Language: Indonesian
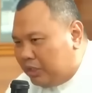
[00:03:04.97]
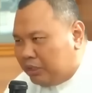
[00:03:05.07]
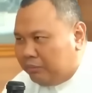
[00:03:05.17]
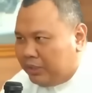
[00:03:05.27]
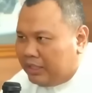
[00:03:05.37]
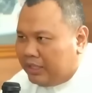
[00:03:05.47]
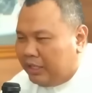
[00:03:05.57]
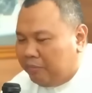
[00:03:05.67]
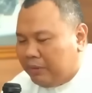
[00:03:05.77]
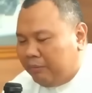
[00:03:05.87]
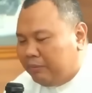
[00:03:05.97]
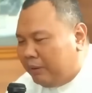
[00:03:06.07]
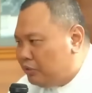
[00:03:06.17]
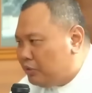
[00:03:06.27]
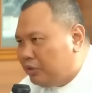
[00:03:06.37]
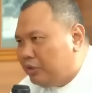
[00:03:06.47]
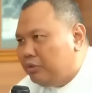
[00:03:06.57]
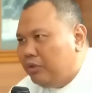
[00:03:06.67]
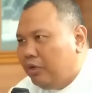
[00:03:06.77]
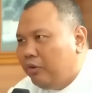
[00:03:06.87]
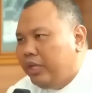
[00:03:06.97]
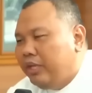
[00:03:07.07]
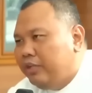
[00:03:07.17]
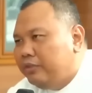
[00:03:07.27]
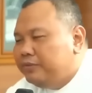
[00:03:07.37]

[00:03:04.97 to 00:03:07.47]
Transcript: berita-berita ya prime time bagus gitu-gitu udah uh, oke okay lah itu.